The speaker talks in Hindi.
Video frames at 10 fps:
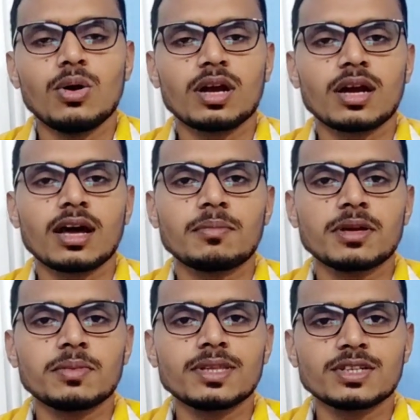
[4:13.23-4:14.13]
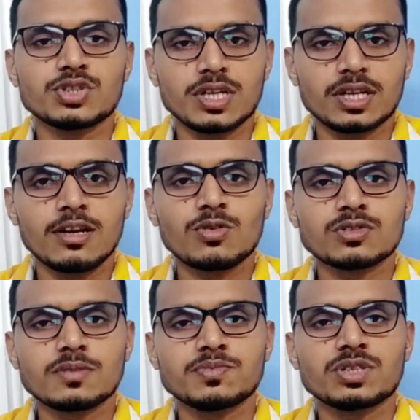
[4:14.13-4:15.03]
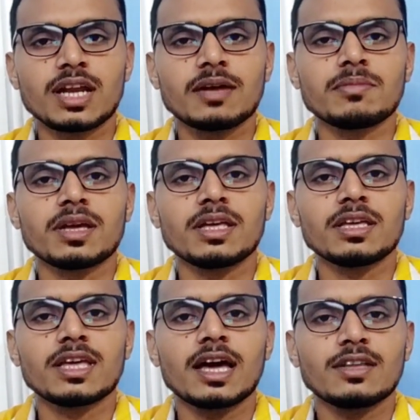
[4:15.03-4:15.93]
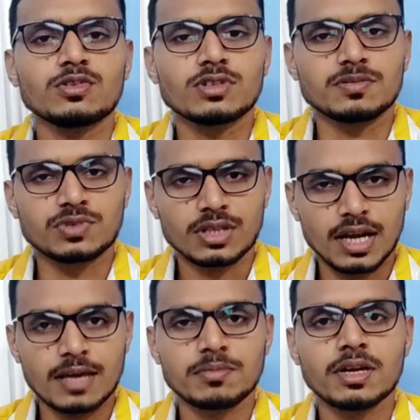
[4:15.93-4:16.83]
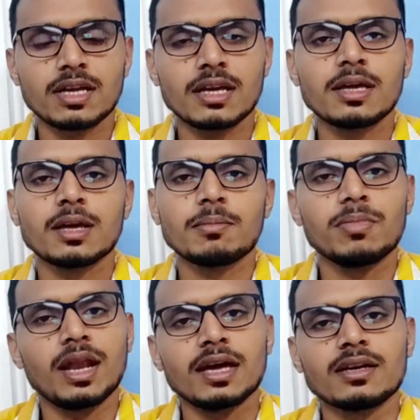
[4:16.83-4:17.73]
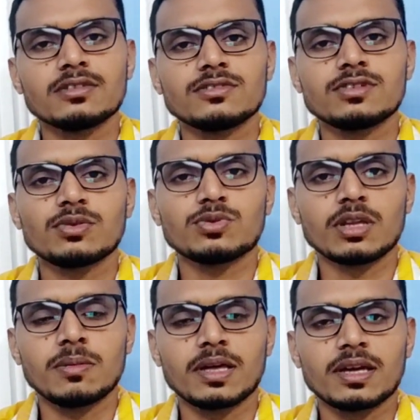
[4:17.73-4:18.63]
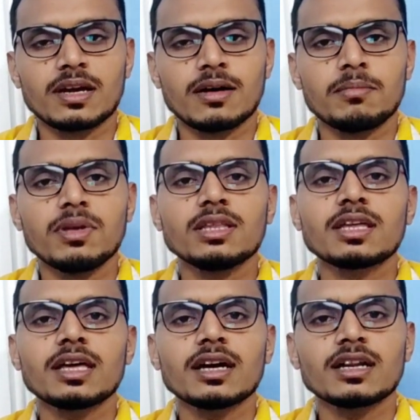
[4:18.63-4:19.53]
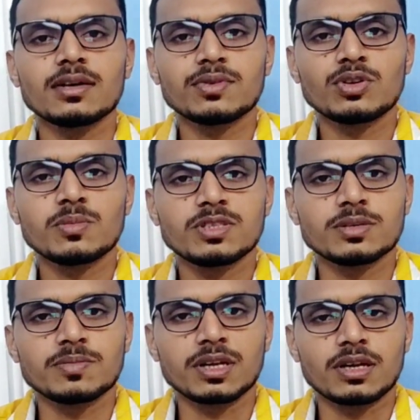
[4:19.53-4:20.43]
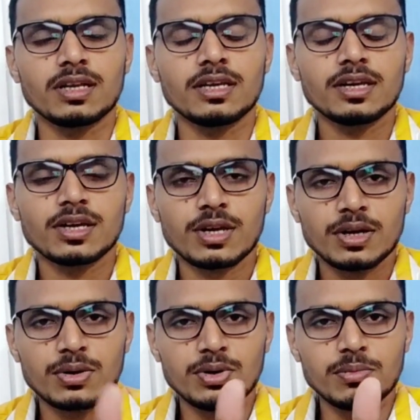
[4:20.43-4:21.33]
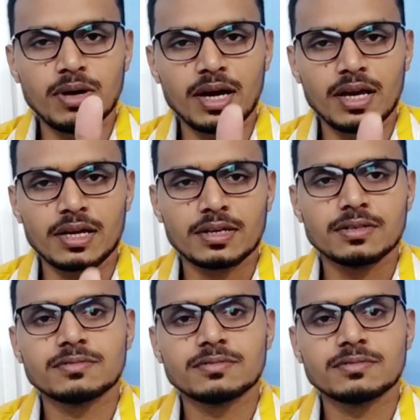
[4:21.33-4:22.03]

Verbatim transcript: और अगर आपने अभी तक चैनल को सब्सक्राइब नहीं किया है तो सब्सक्राइब सब्सक्राइब करके बेलाइकन ज़रूर दबाइएगा मिलते हैं अगले वीडियो में जब तक के लिए गुड बाय